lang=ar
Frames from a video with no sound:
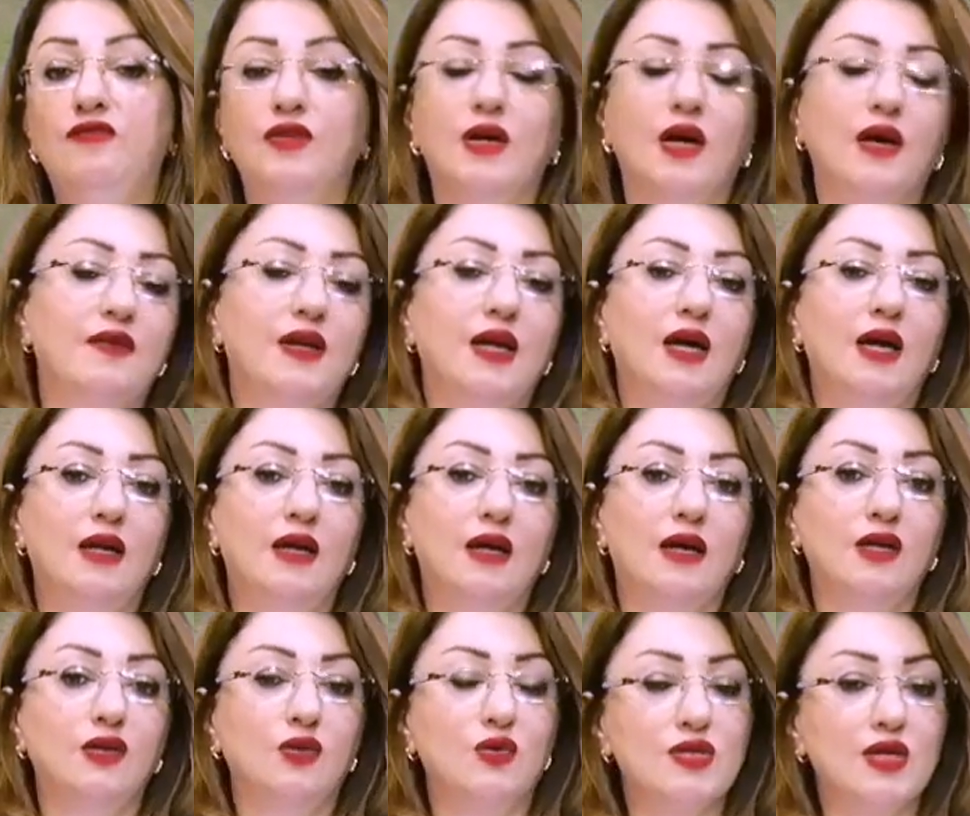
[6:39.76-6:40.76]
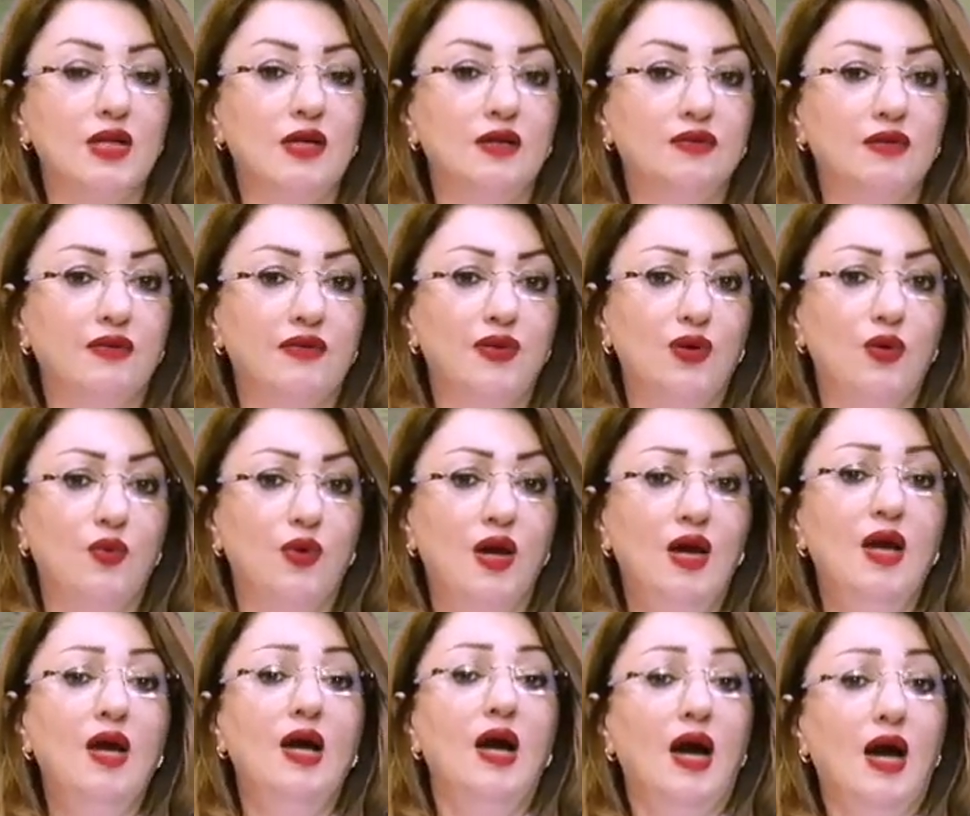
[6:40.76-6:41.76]
في هذه الحلقة أن نسلط الضوء
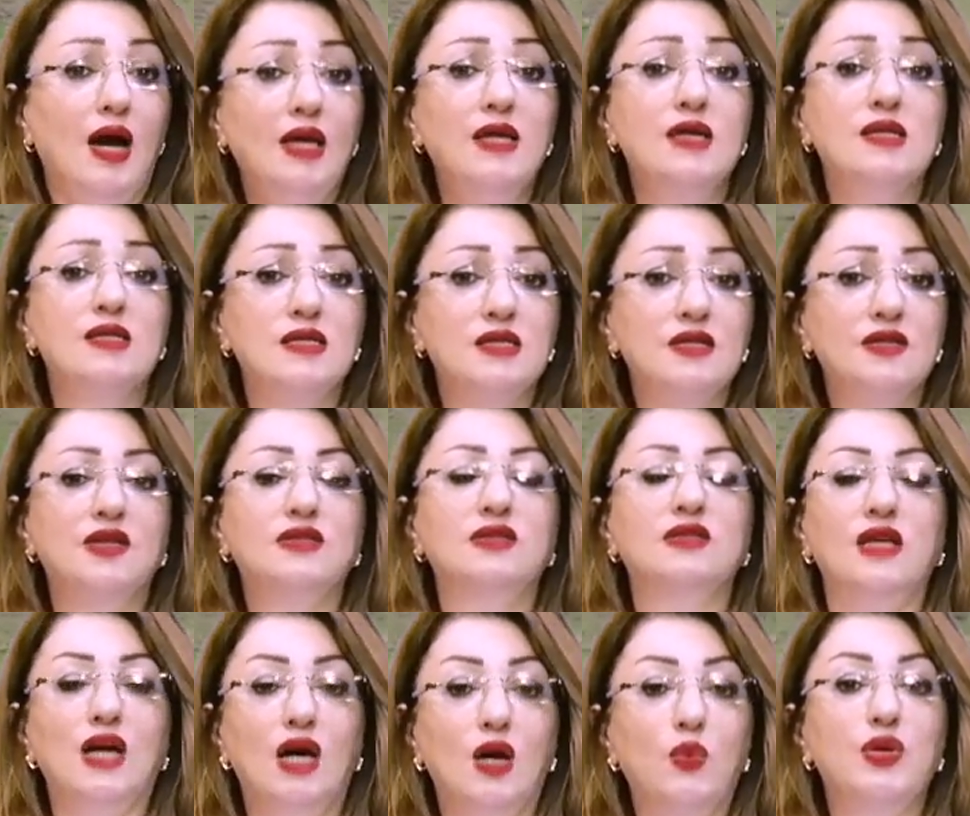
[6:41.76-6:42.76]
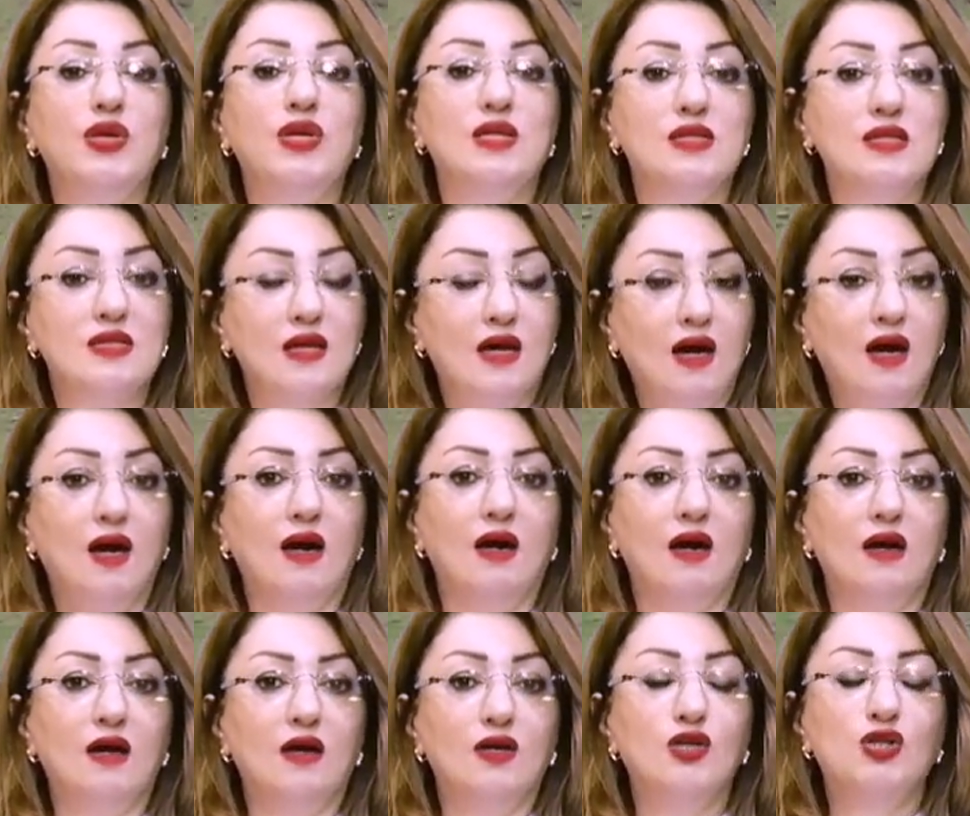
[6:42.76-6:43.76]
على سيرة قاويس
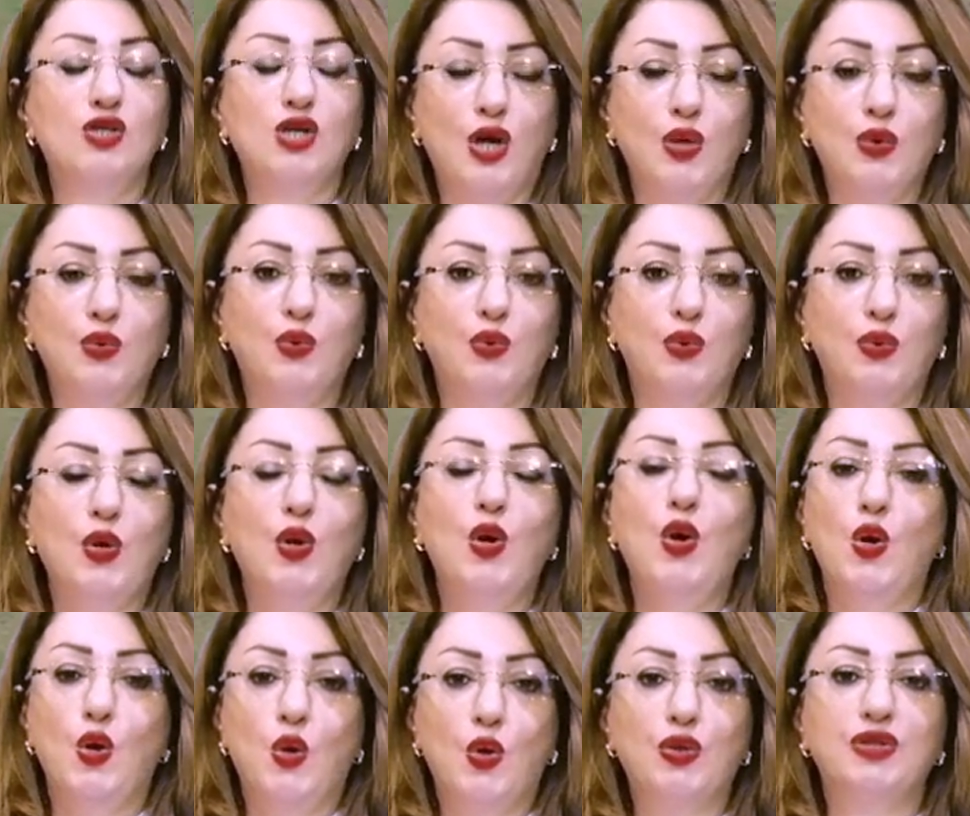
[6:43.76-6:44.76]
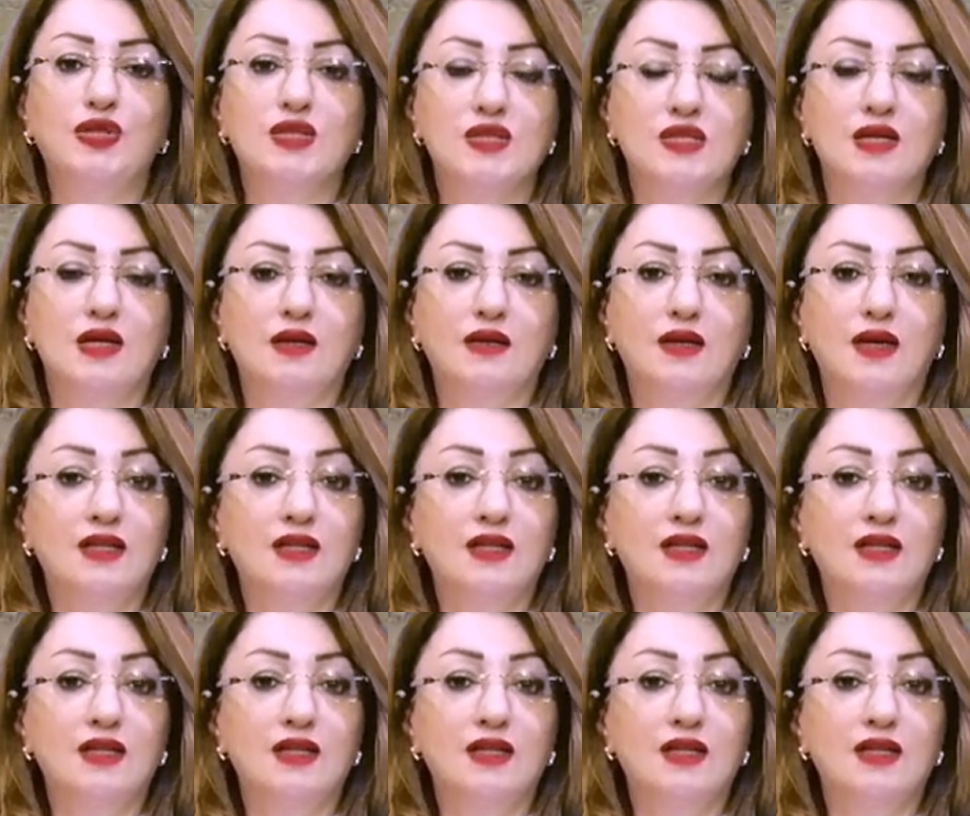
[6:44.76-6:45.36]
آغا شحرور كردستان